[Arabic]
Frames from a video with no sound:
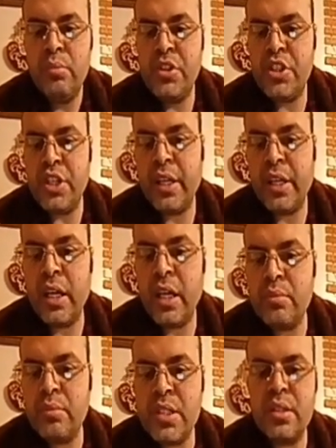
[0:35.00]
من
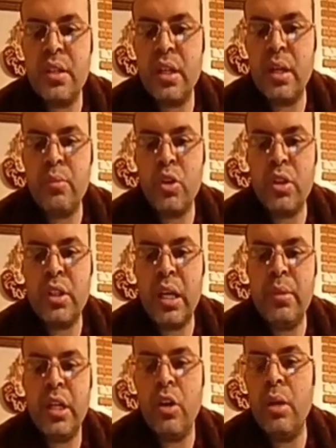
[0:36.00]
شركات مصرية
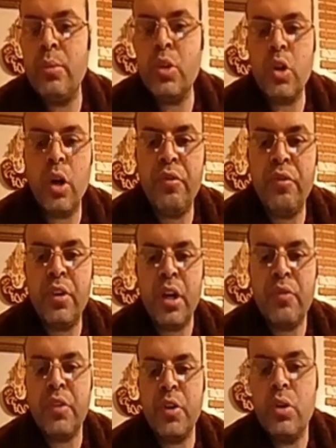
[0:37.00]
معتمدة وهي
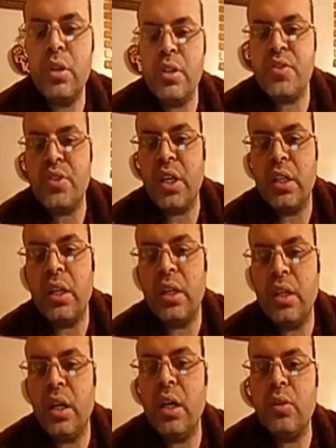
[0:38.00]
متوفرة في كل
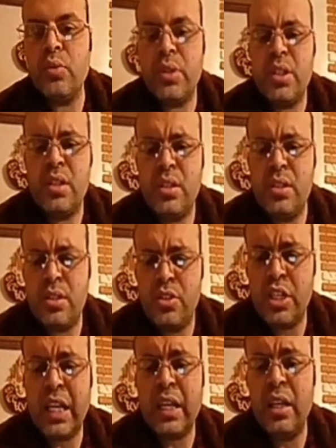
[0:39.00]
الصيدليات ودي
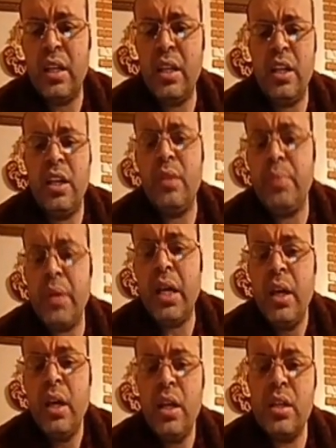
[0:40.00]
شكل العلبة
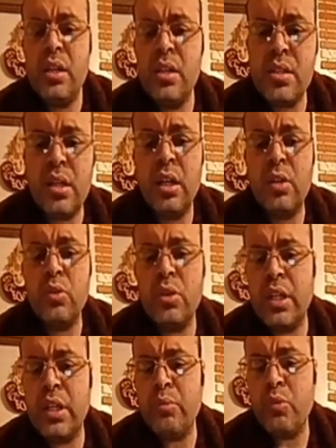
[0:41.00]
اللي ظاهر
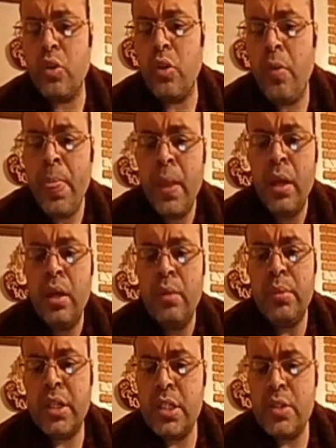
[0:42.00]
قدامكم
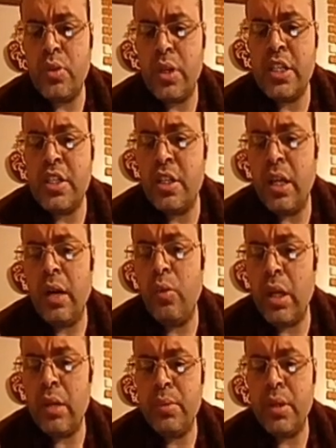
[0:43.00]
ما تنسوناش
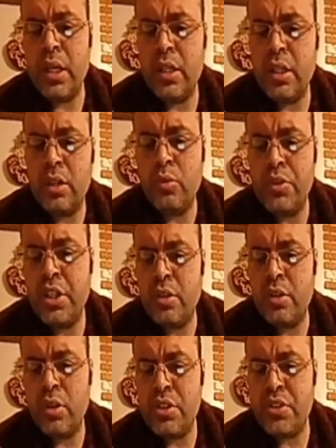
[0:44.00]
الأول بلايك
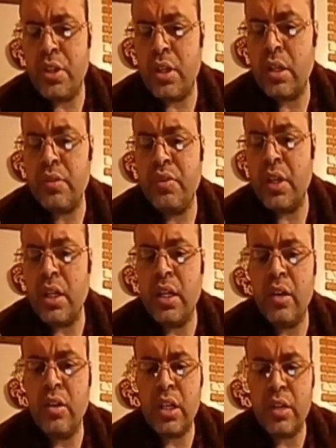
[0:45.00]
وشير والاشتراك في
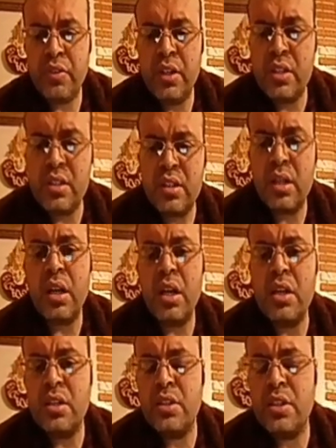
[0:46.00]
القناة وتفعيل زر
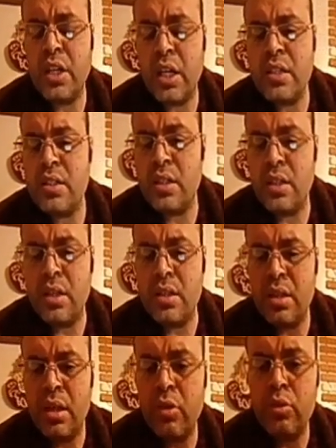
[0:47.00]
الجرس
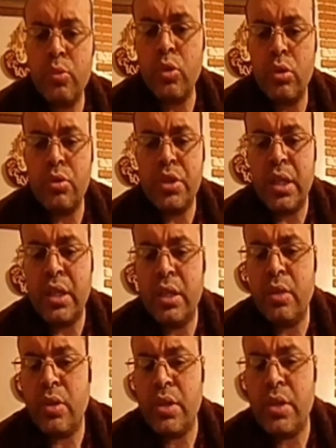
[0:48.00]
ليصلكم كل
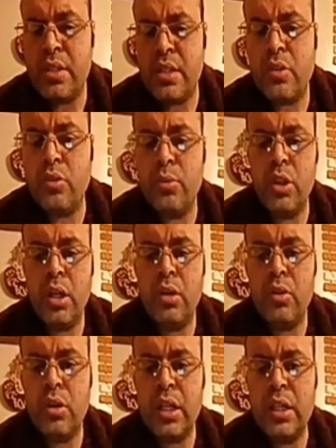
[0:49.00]
جديد وجزاكم
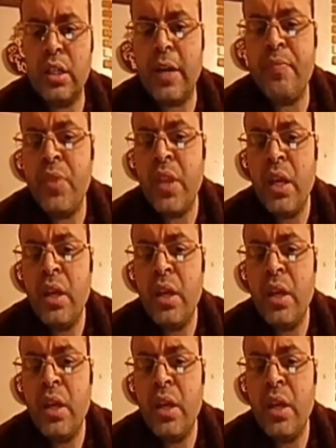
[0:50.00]
الله خيرا